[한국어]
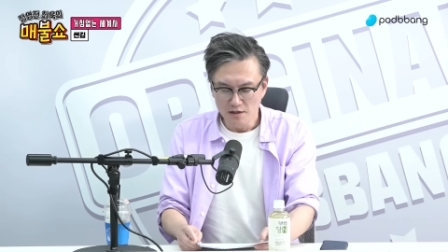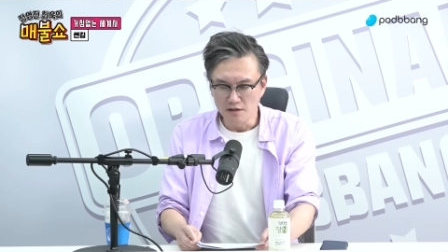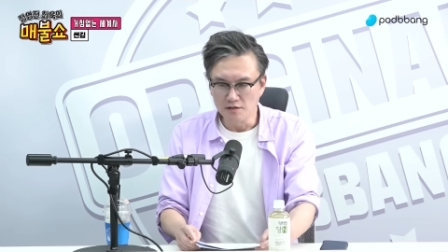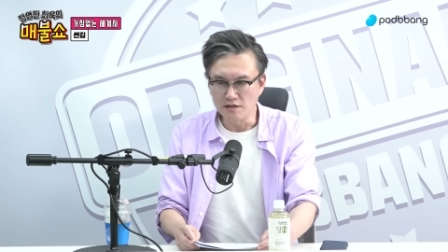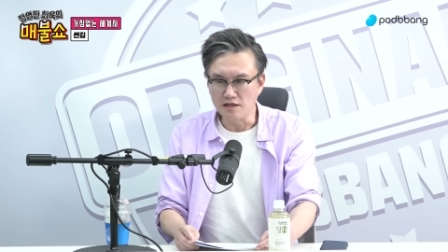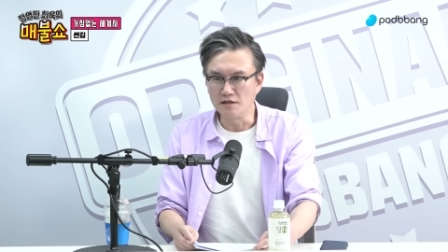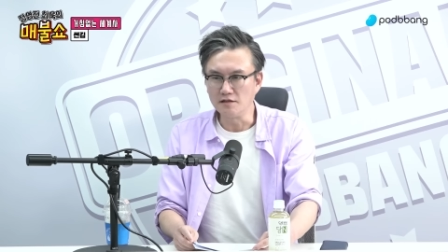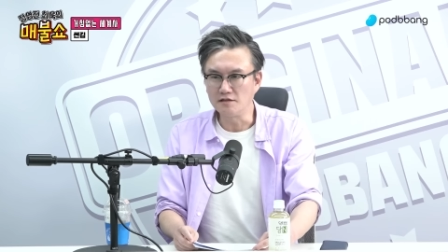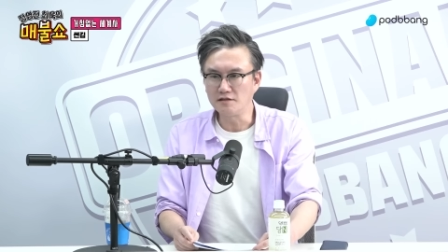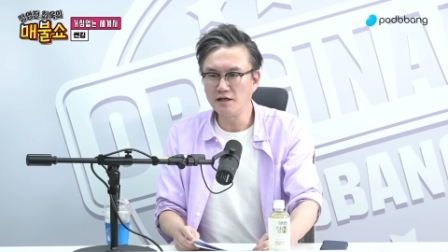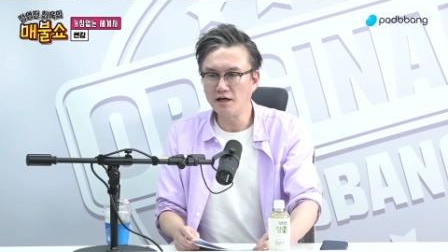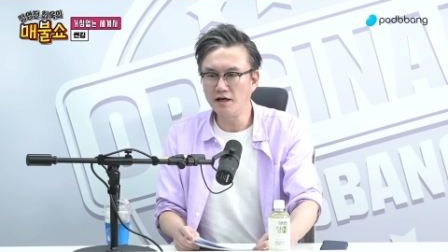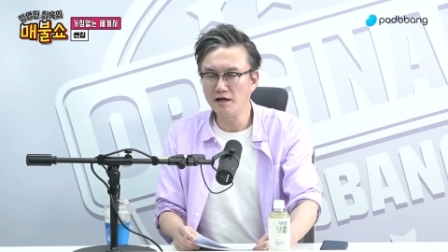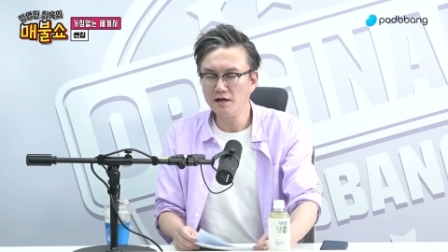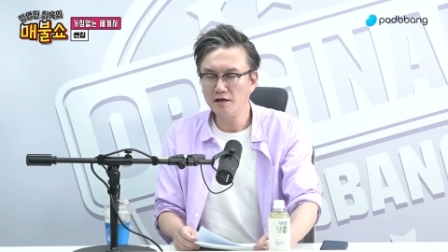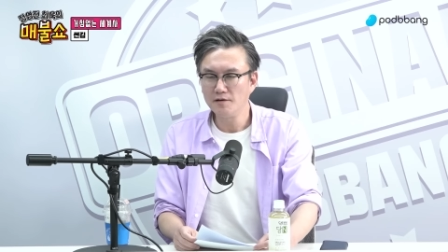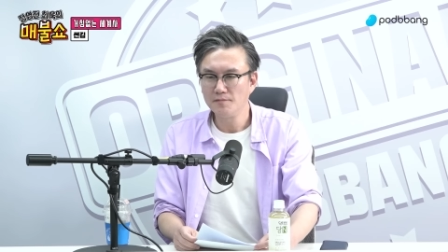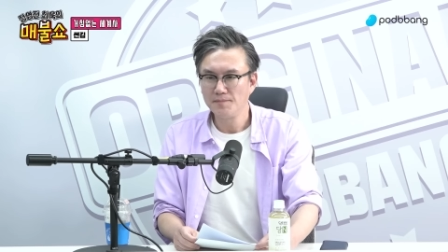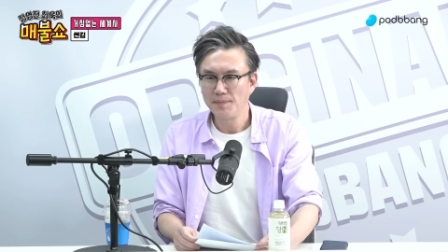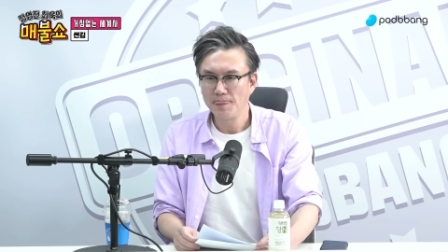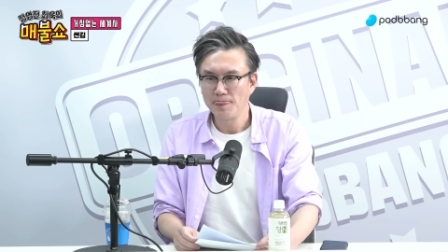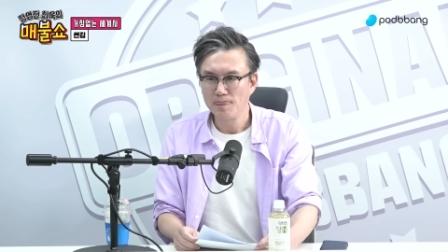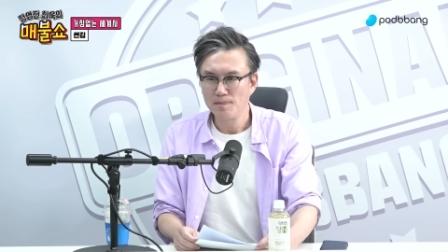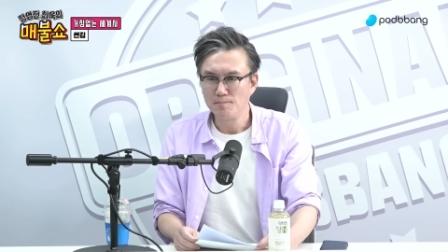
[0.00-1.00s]
근데
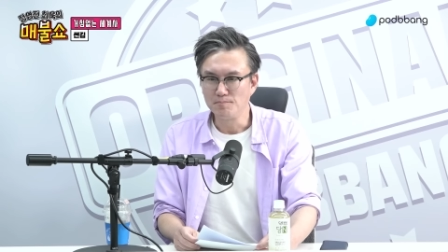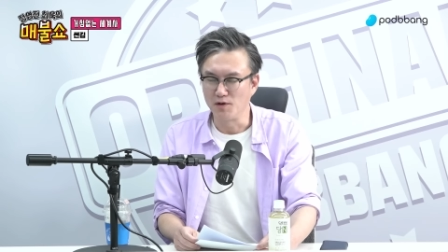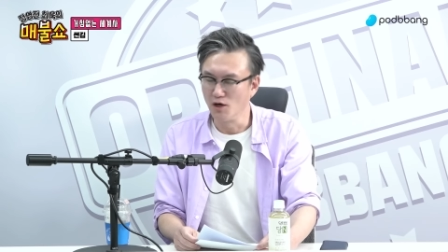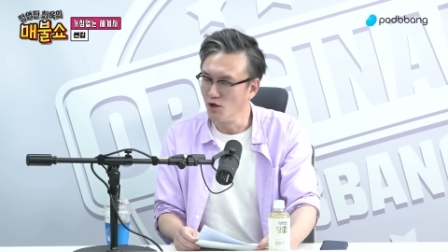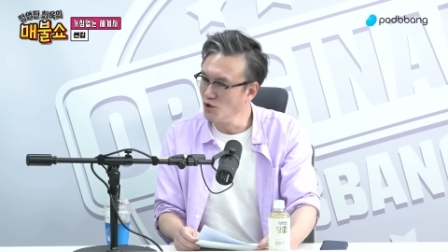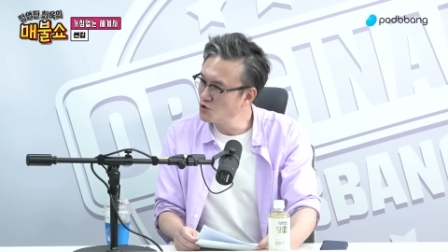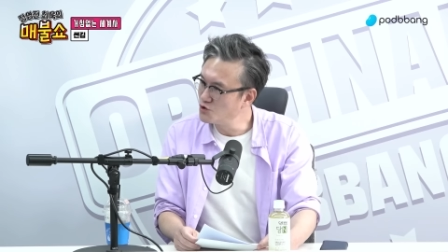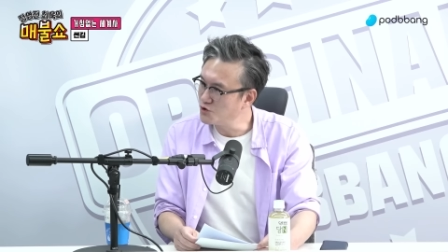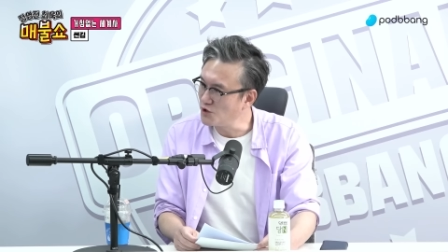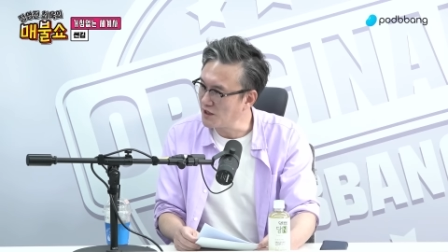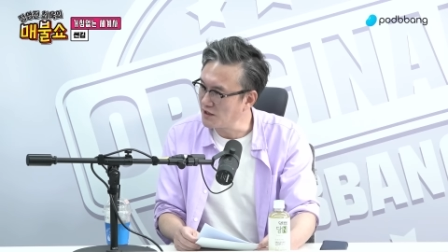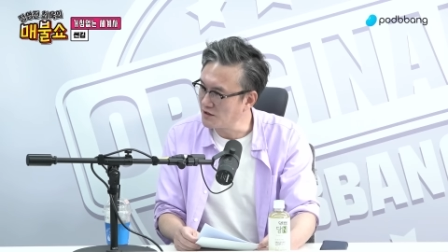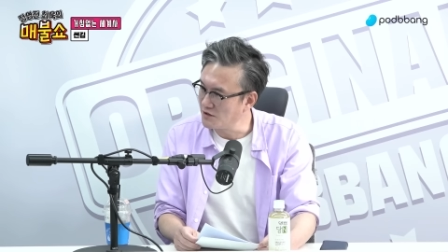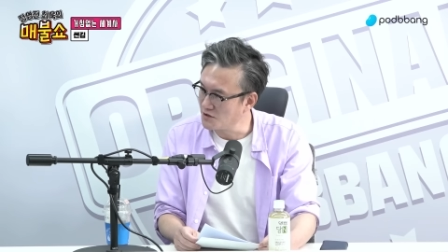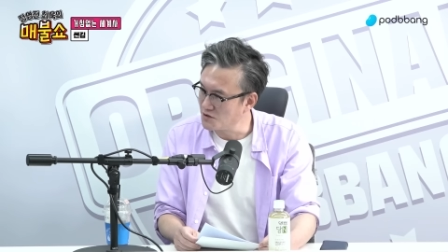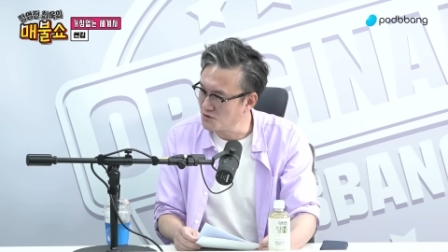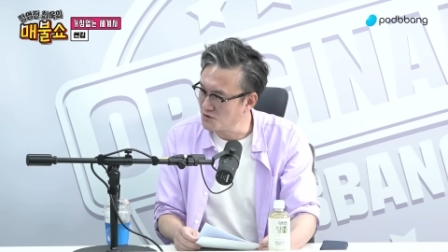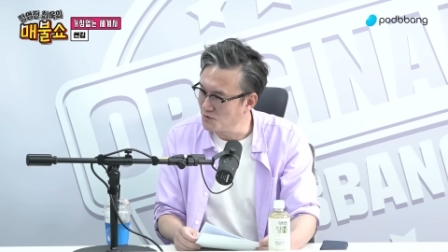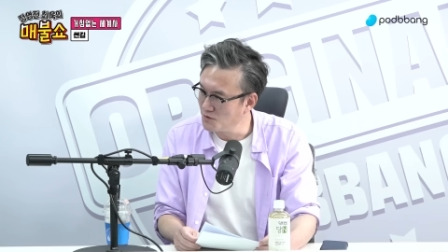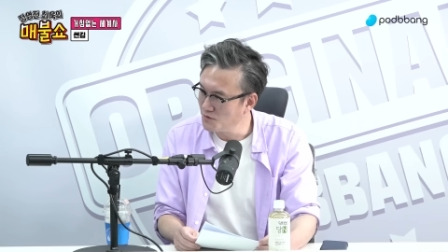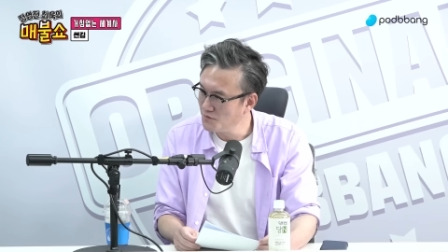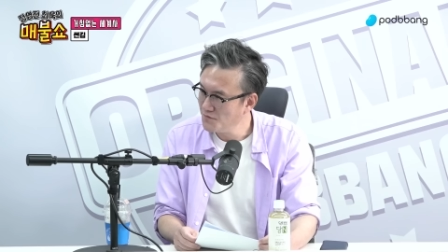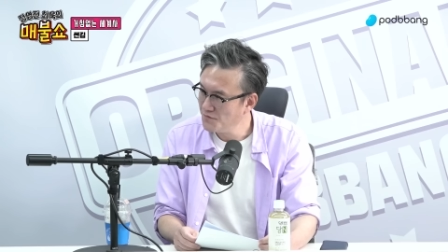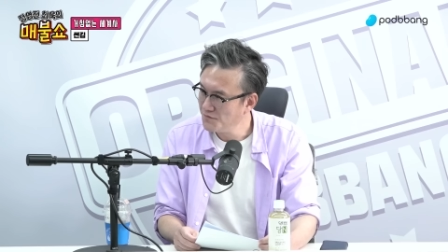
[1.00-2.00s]
그때 변수가 하나
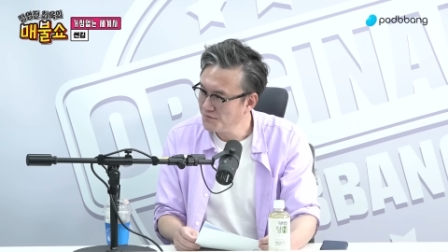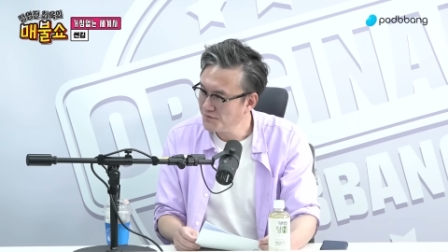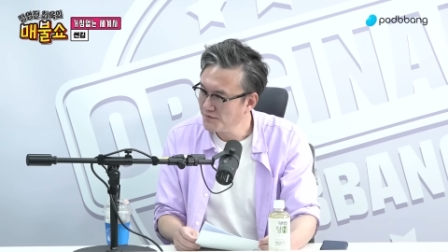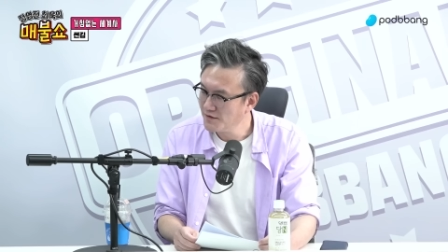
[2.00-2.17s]
터져요.